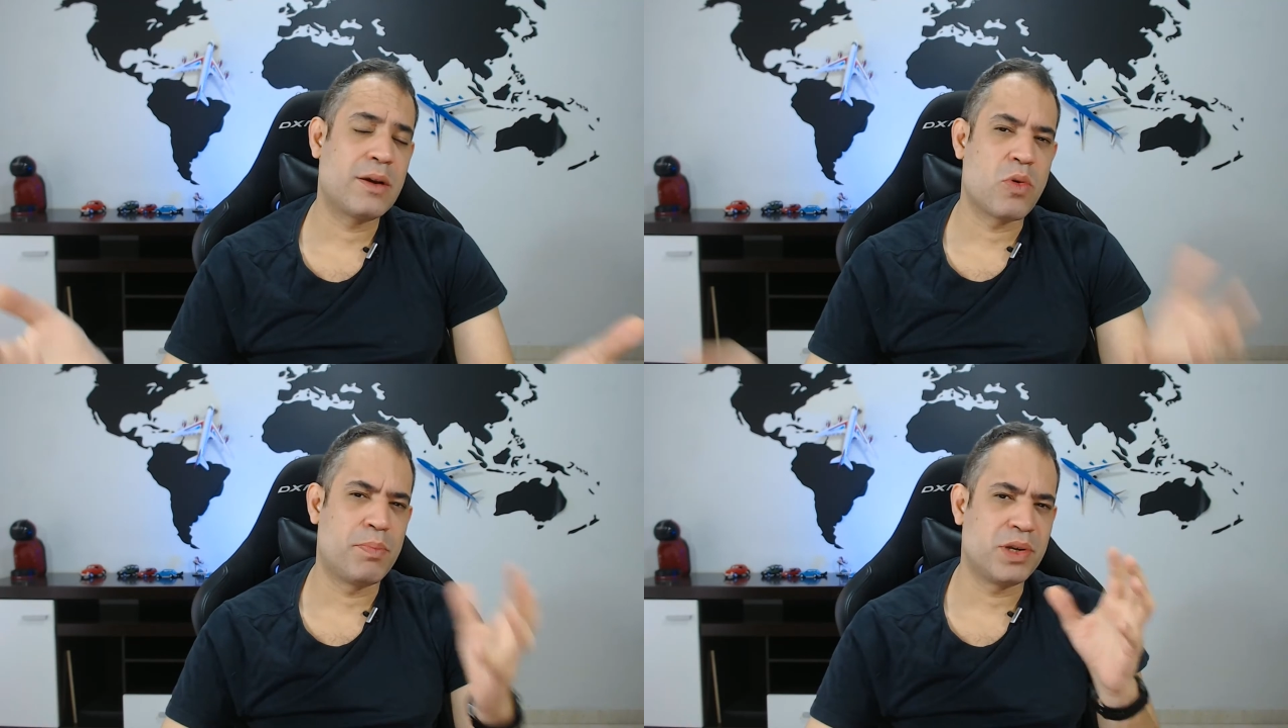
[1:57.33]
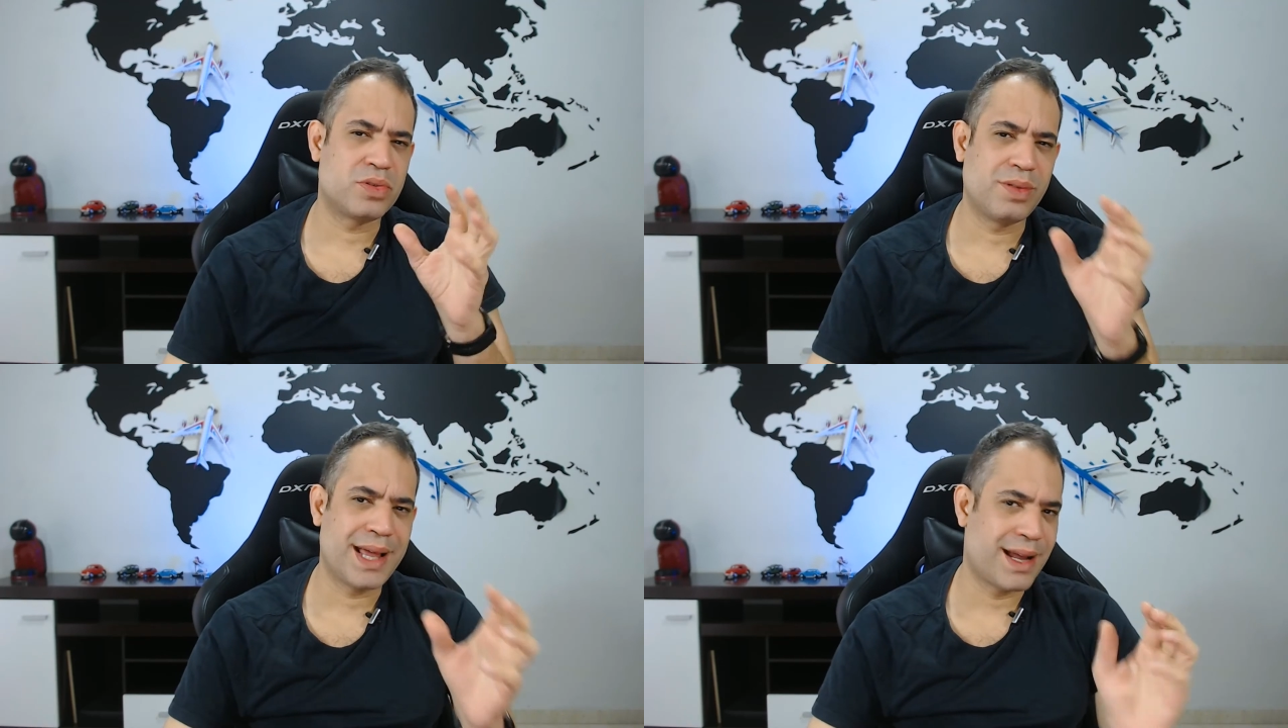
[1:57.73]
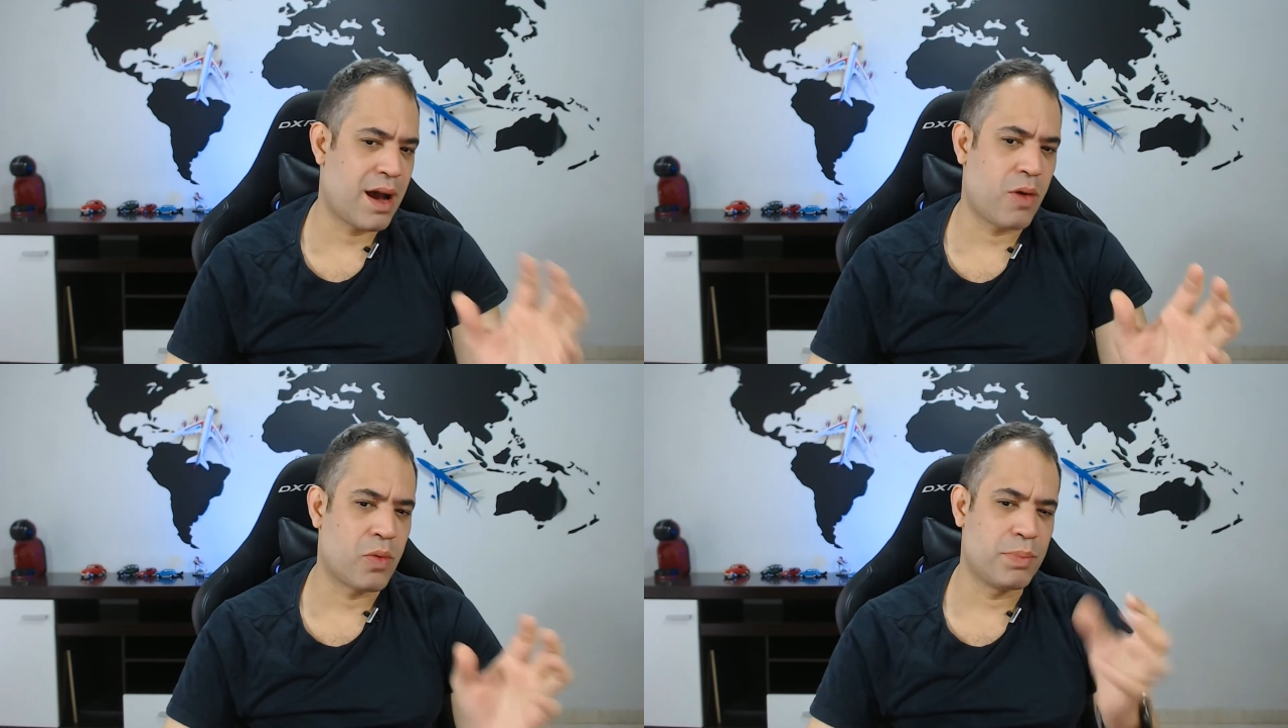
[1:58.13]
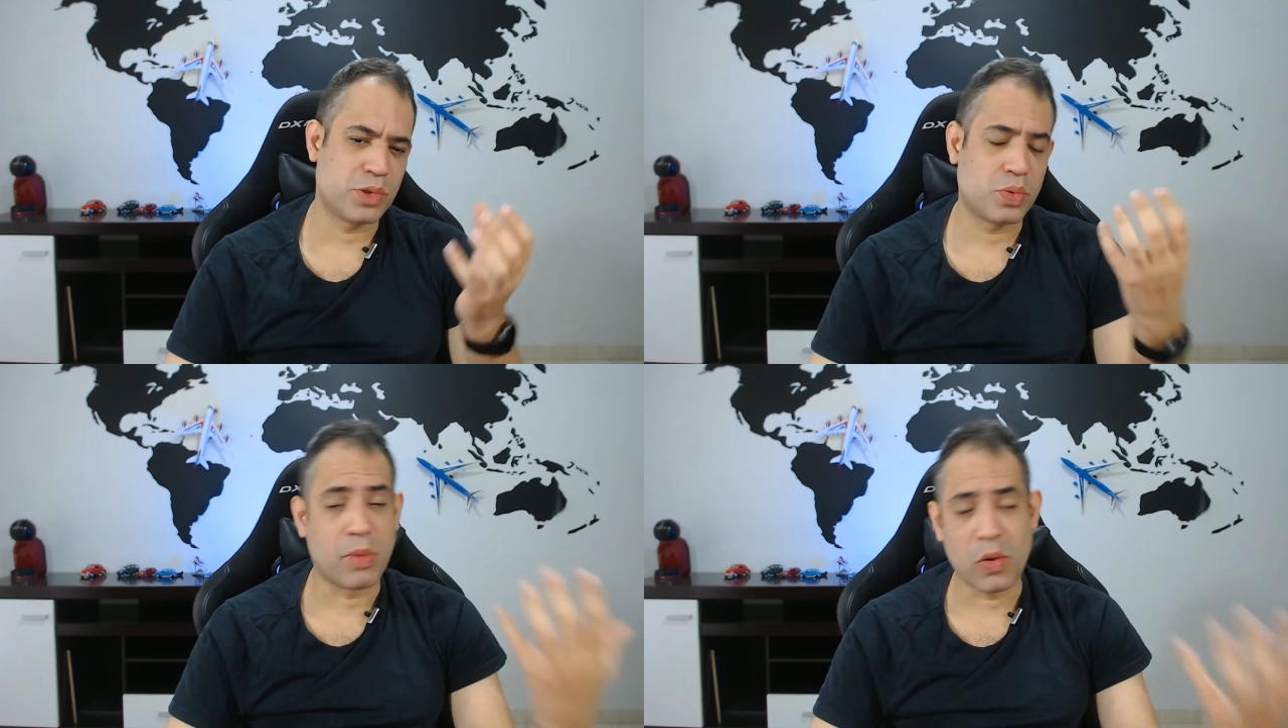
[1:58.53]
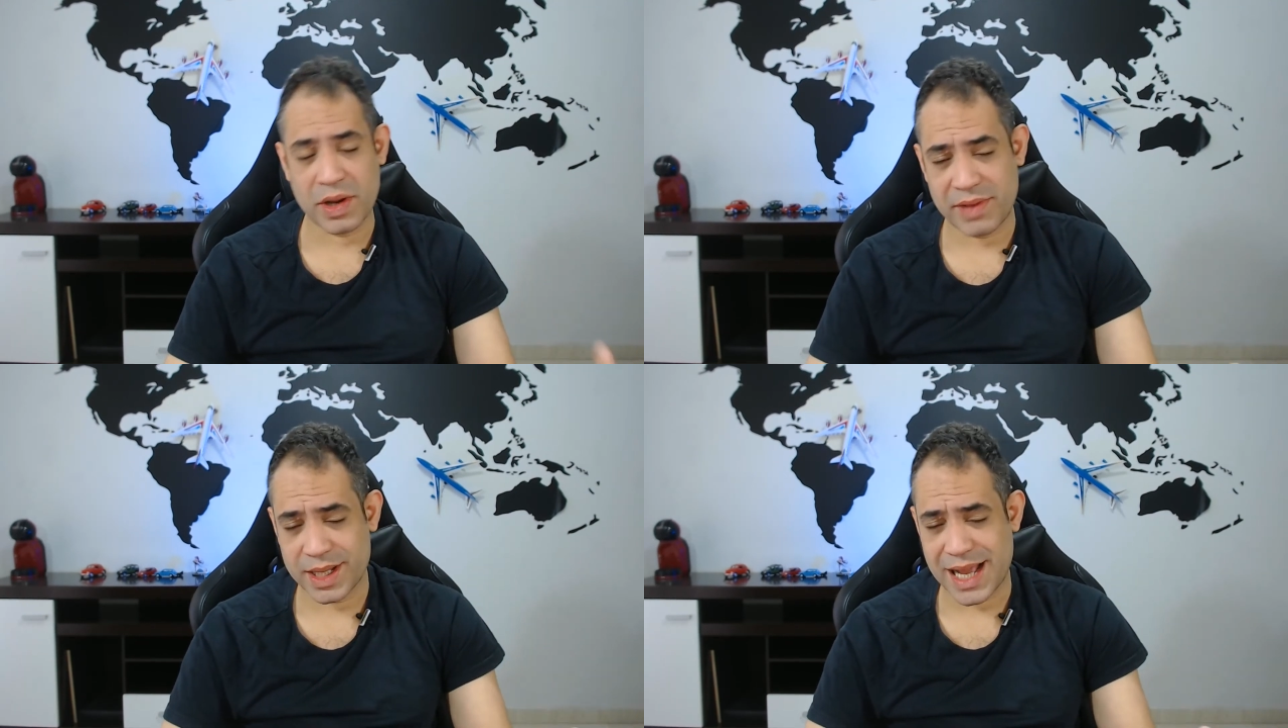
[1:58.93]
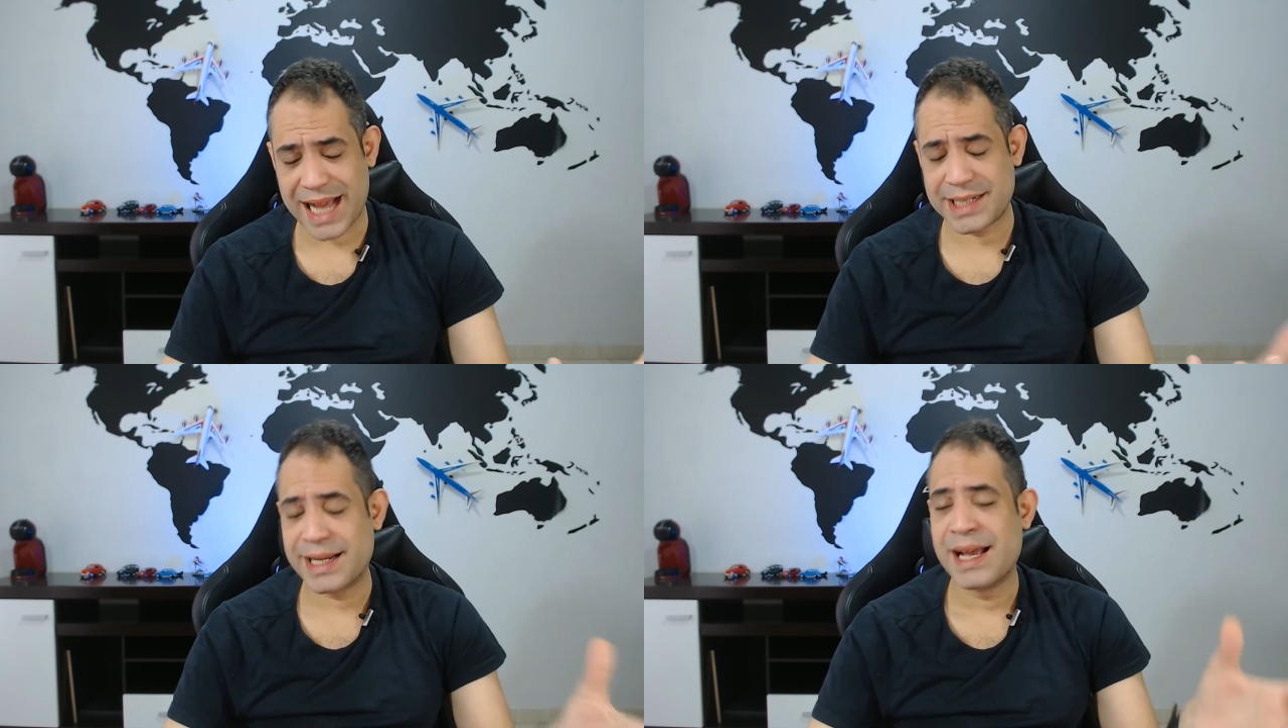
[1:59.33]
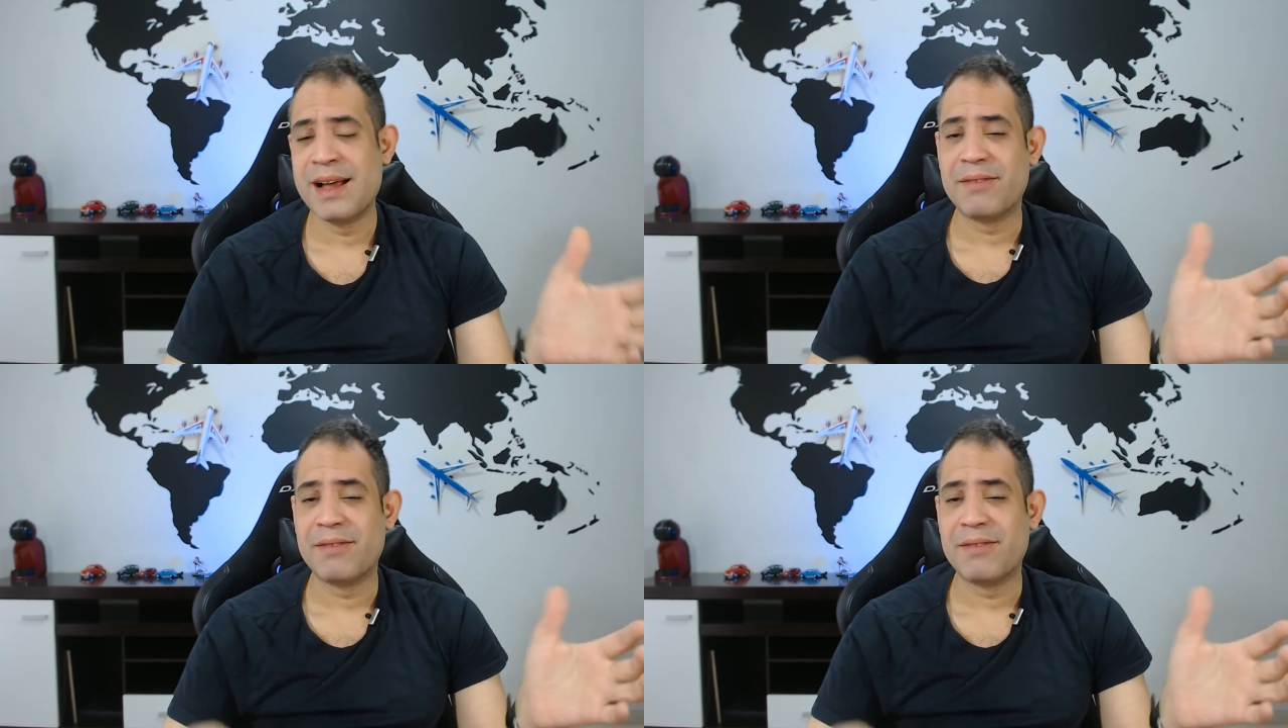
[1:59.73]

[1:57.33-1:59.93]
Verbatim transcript: com preço legal, com preço bom, na verdade,